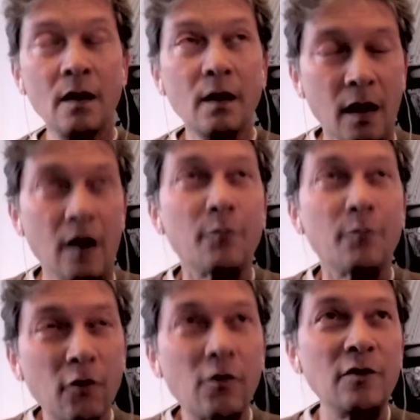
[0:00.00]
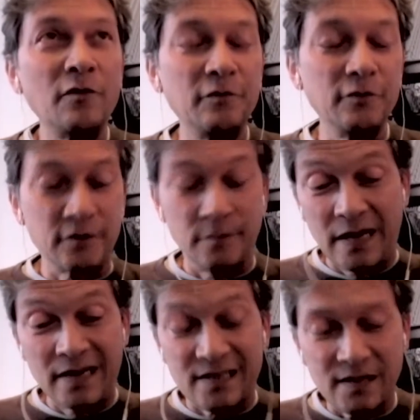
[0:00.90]
Alors pourquoi le foot
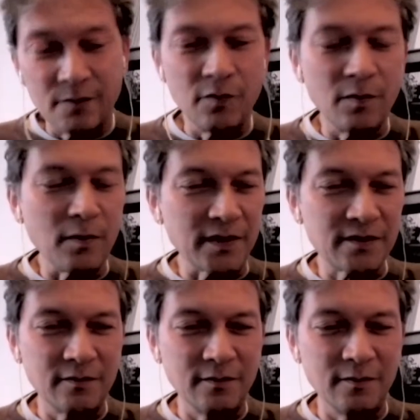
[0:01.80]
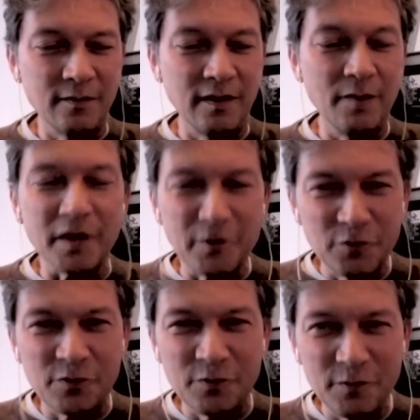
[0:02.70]
bah, Simplement parce que l'Amérique
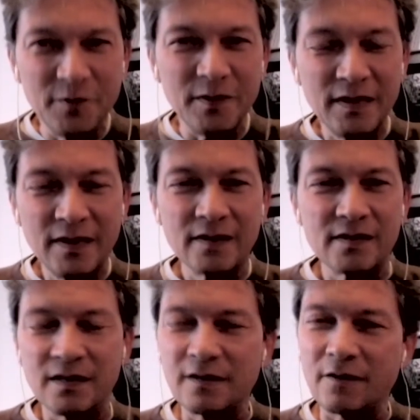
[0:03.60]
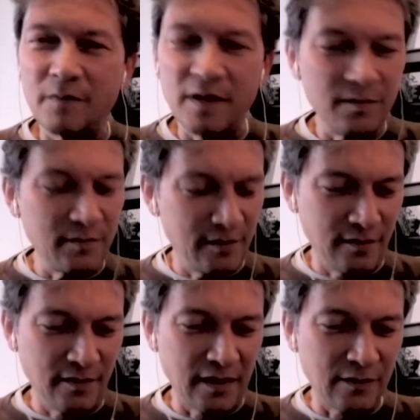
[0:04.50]
du Sud, c'est quand même
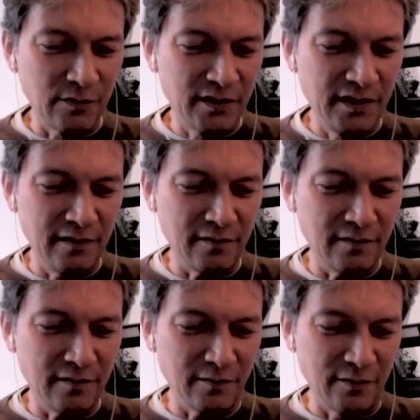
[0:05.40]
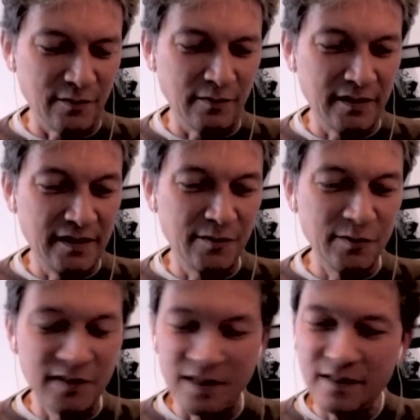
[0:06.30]
un continent qui
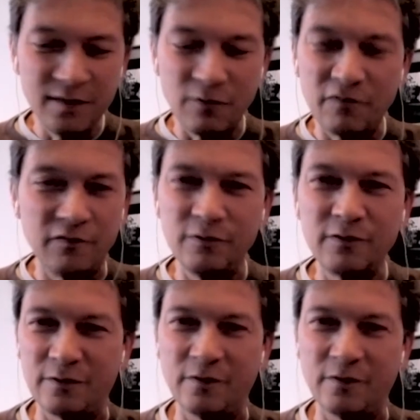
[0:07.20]
se dédie au foot.